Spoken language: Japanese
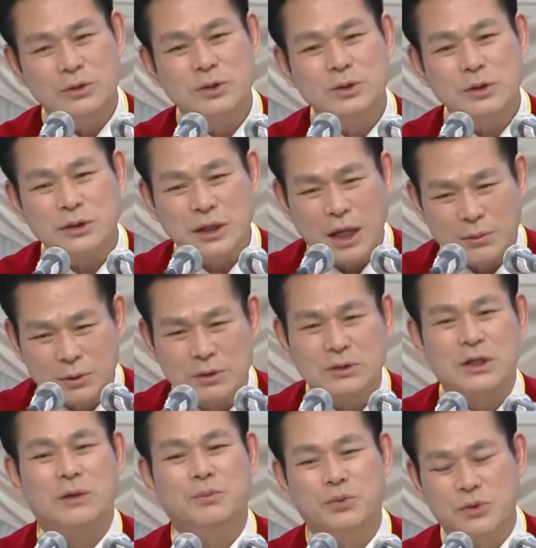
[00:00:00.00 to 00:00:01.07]
どうすれ
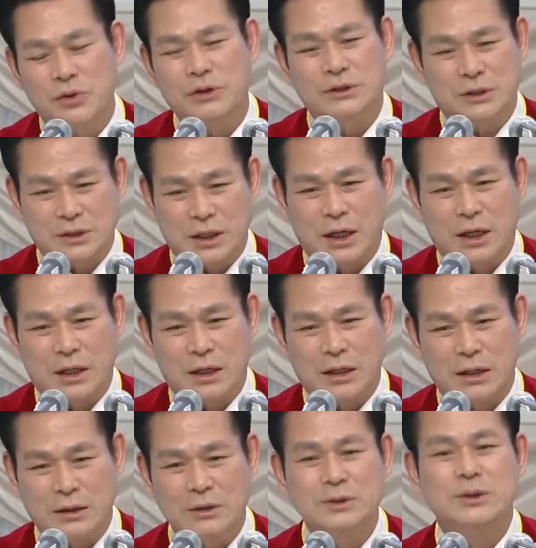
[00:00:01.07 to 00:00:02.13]
ば受けられるの
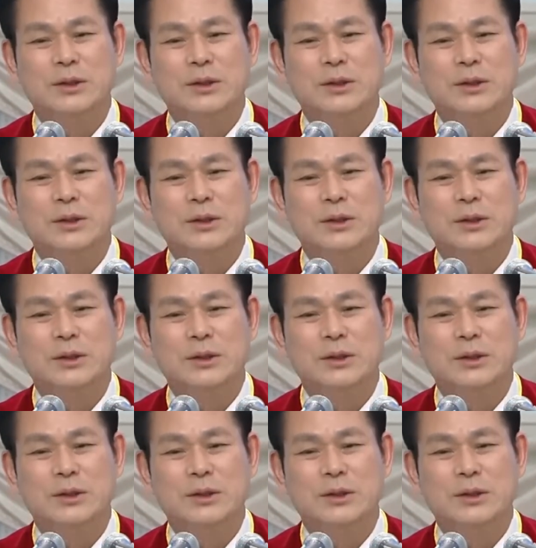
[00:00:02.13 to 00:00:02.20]
か